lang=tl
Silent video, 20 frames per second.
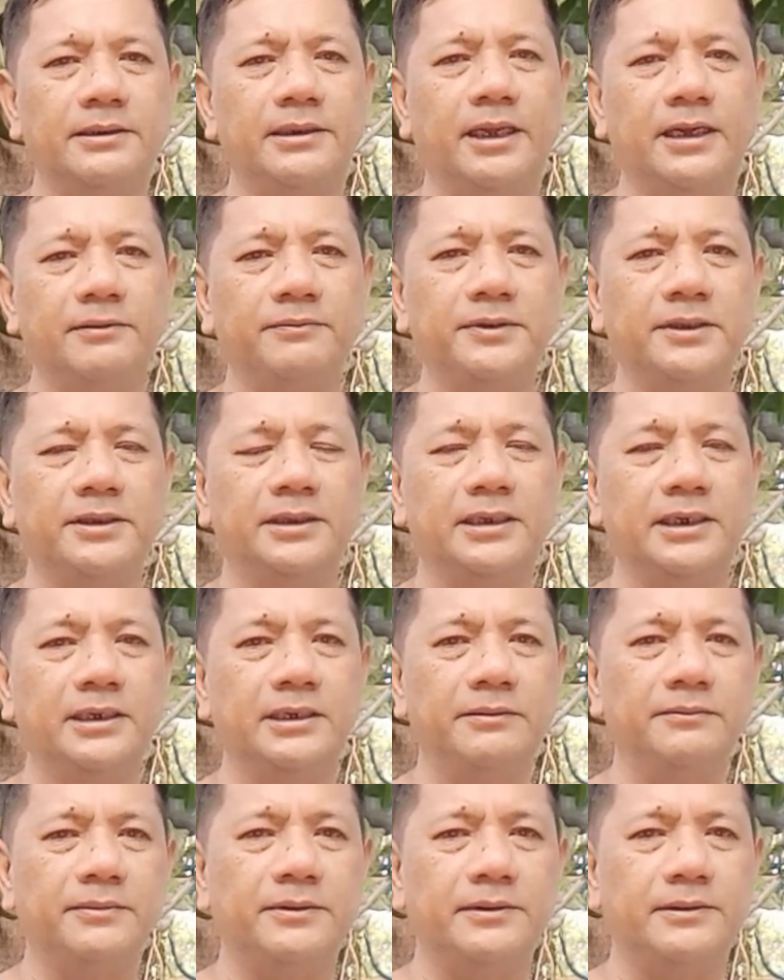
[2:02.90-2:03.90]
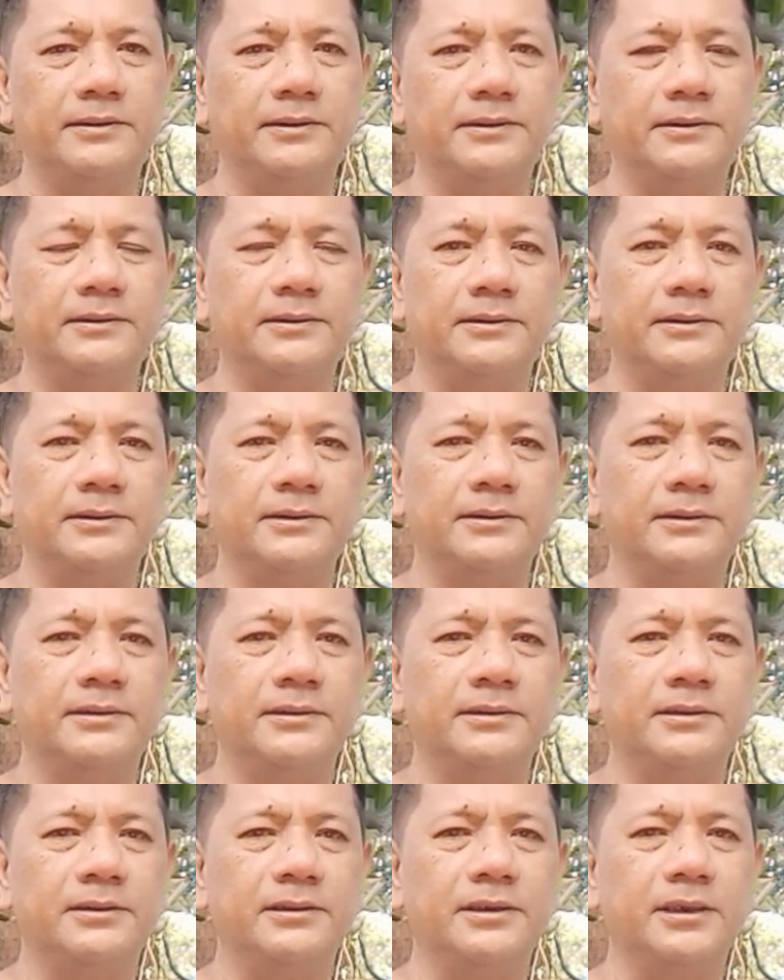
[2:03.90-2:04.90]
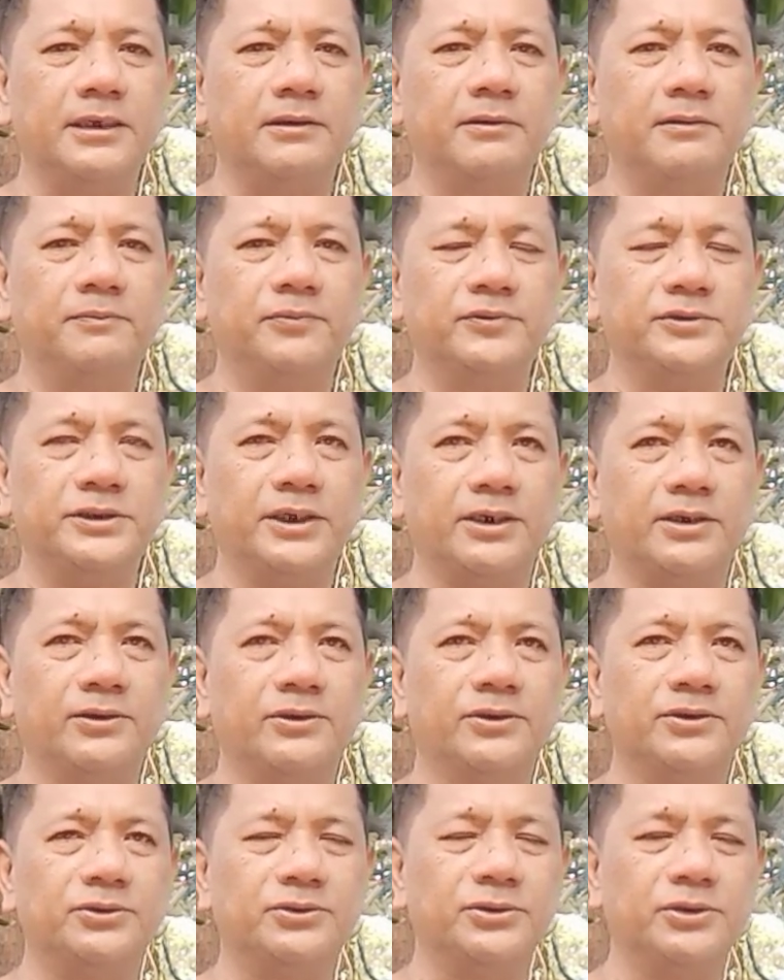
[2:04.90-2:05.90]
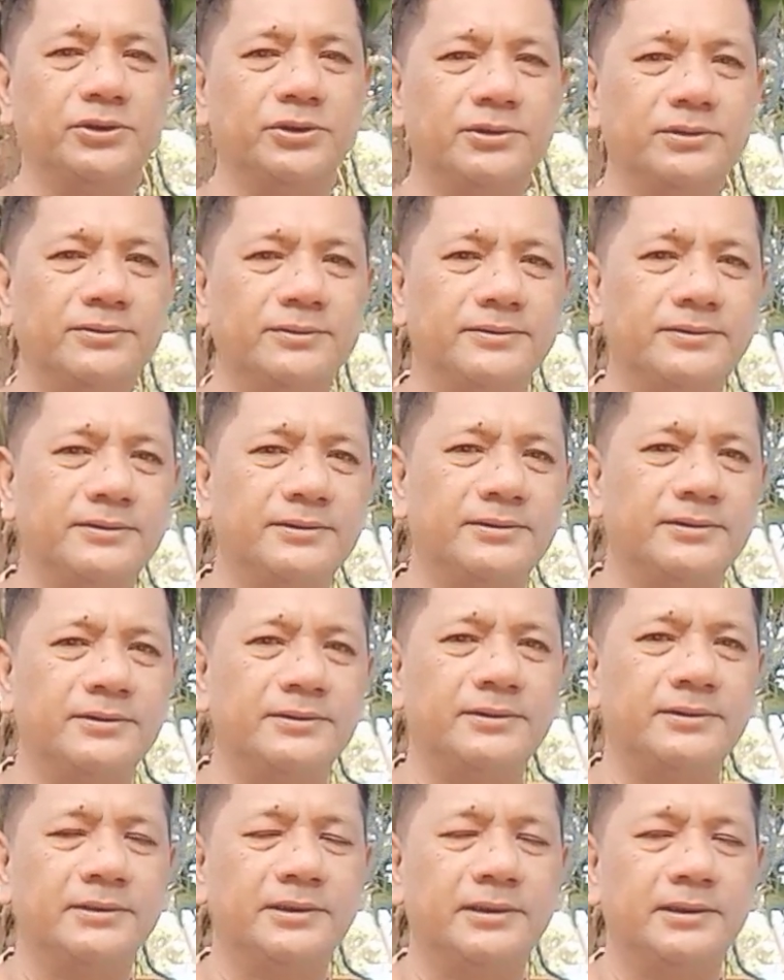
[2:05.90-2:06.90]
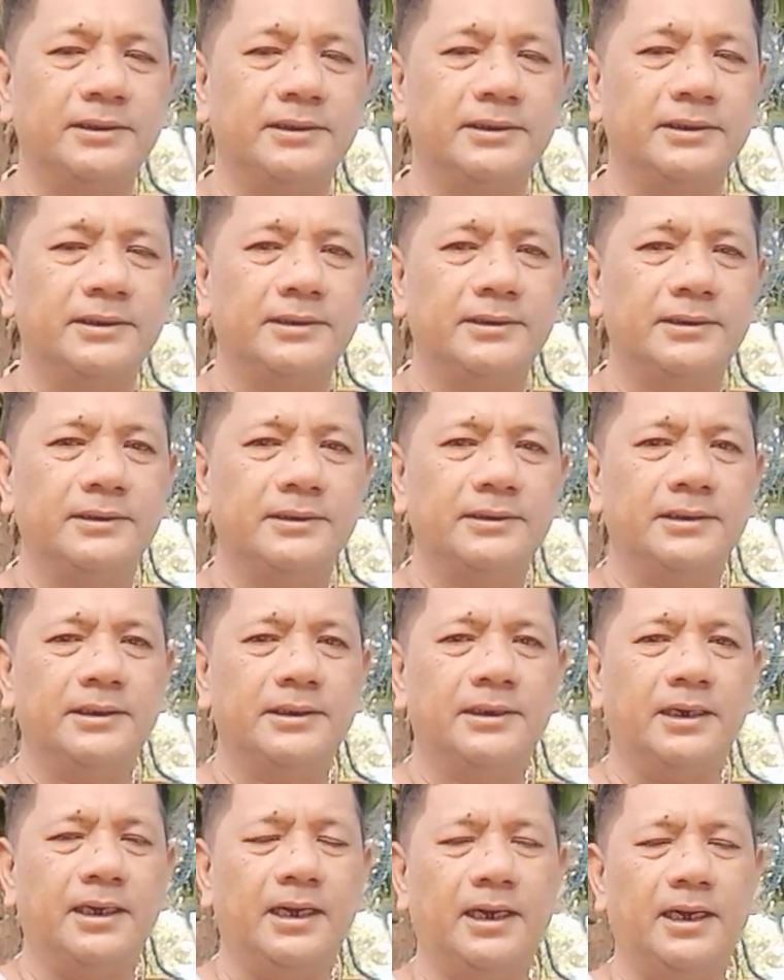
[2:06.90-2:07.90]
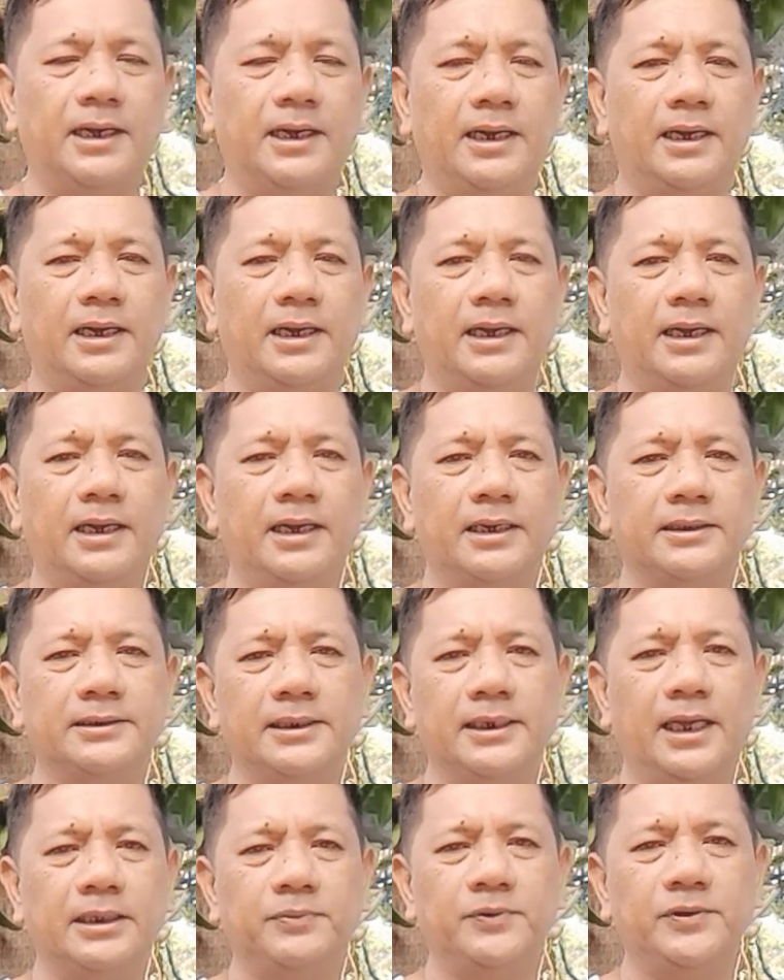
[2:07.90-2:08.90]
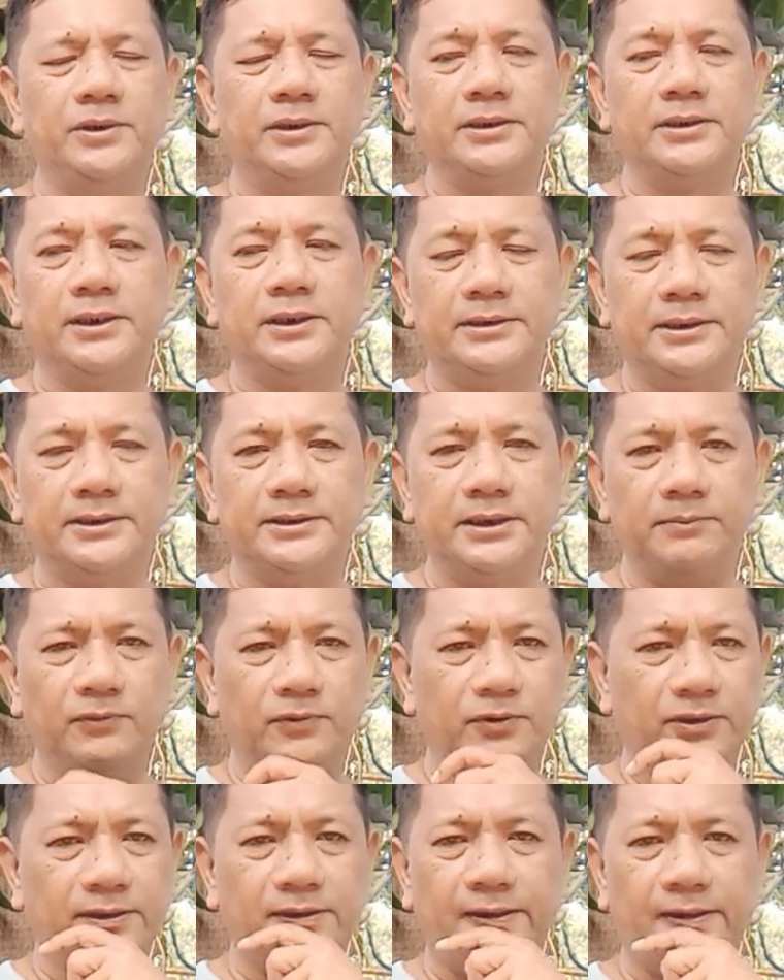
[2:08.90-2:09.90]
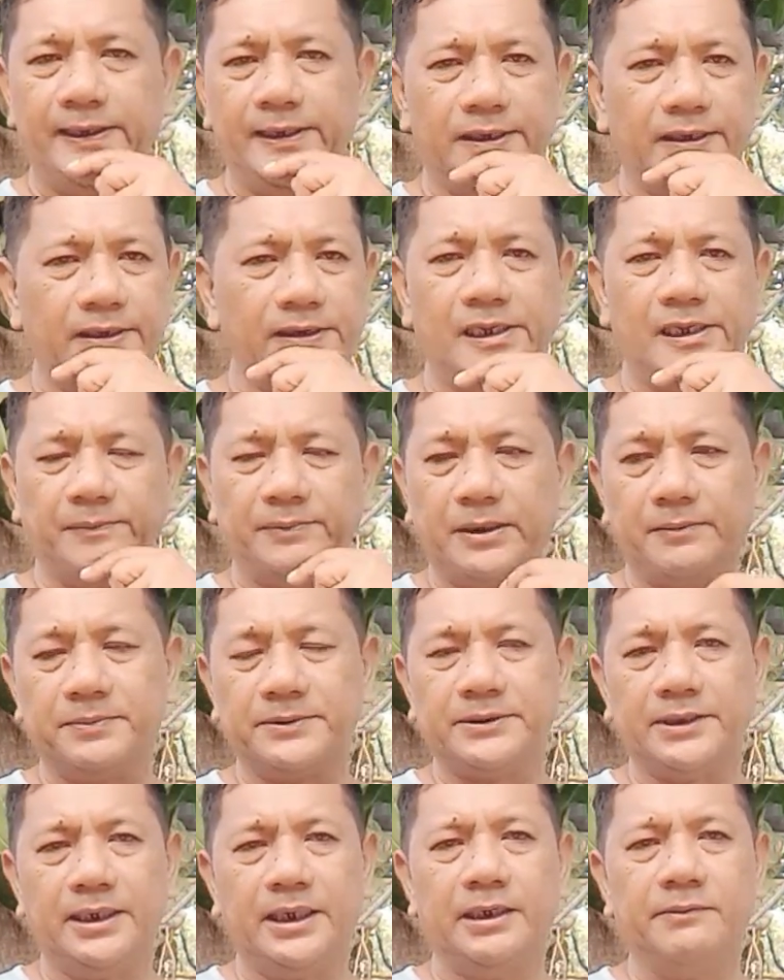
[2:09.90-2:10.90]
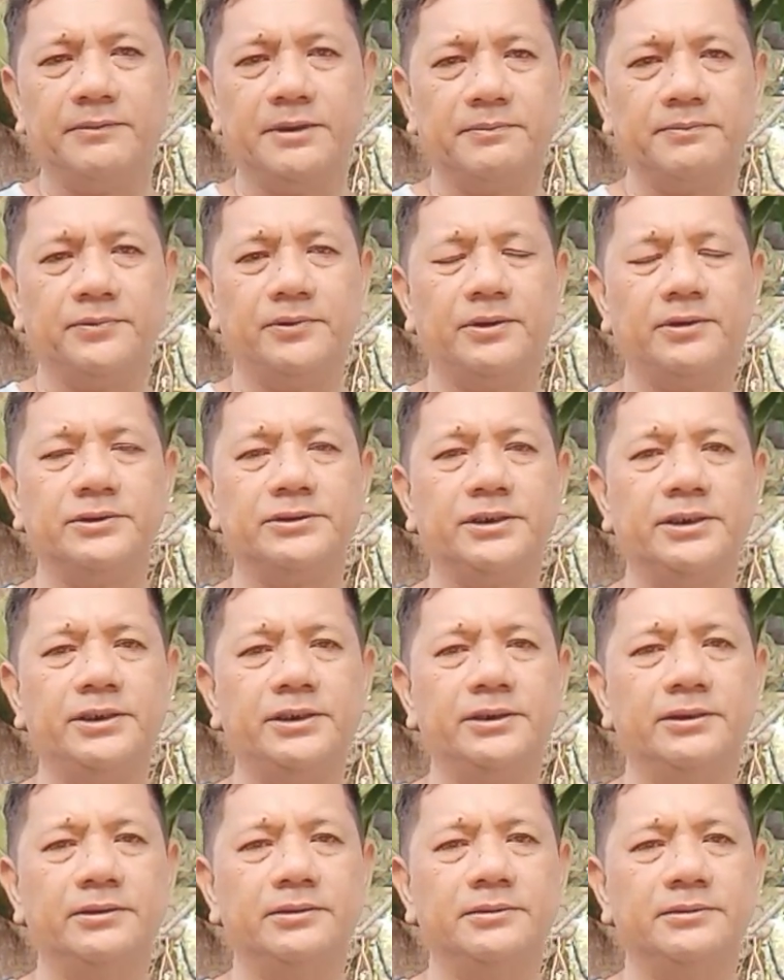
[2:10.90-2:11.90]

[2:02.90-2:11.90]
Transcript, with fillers: labi nila hindi naman po seryoso yun Uh, lahat po ng nasa Team Organic, nagpapasalamat po ako sa inyo.